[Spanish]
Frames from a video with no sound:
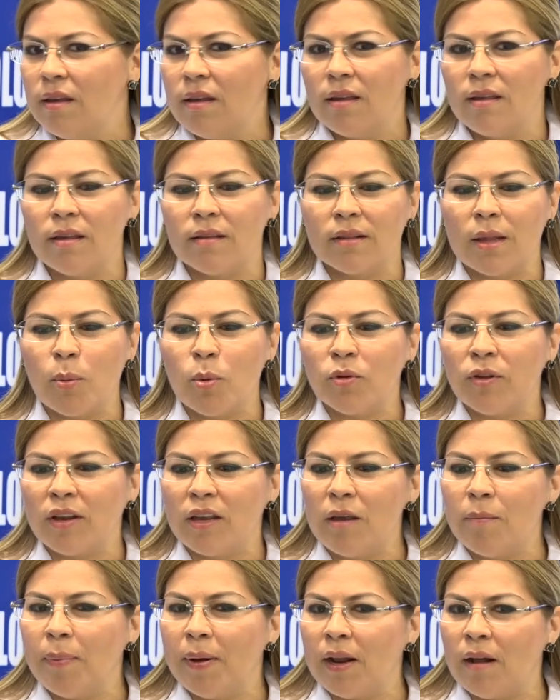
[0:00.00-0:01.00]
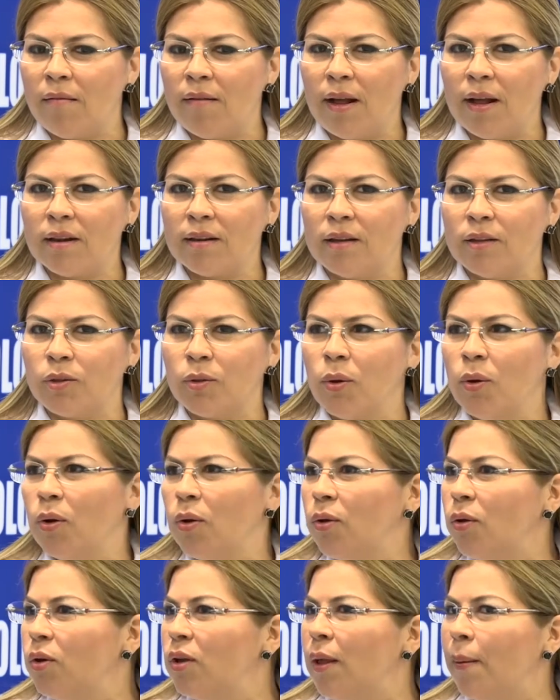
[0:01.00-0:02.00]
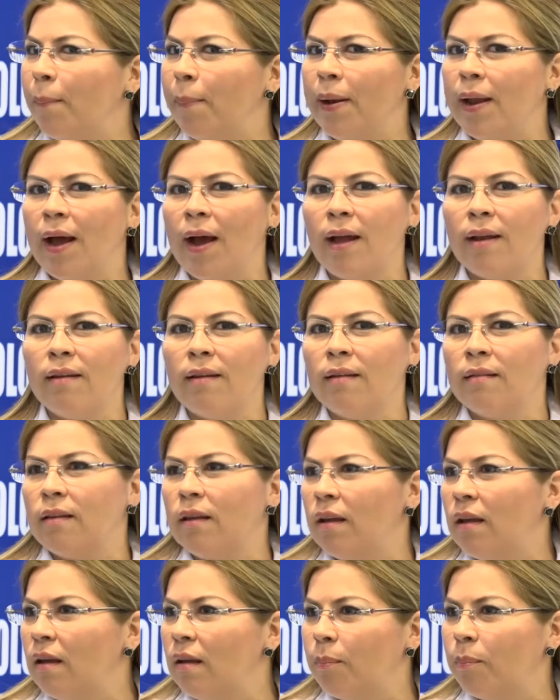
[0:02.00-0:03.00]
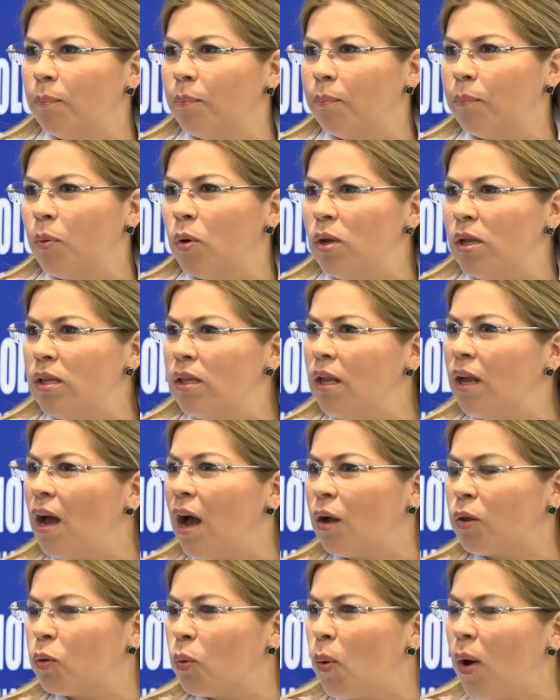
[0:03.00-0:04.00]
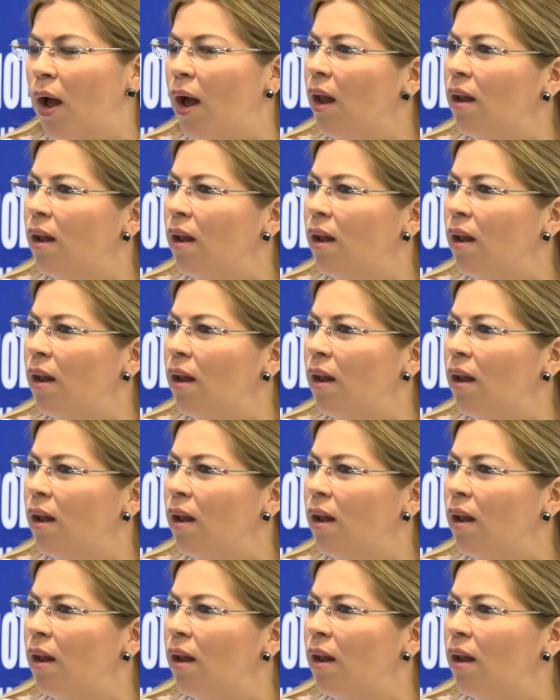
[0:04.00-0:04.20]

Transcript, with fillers: Y estamos aquí para hablar de todo y de planes, de política actual.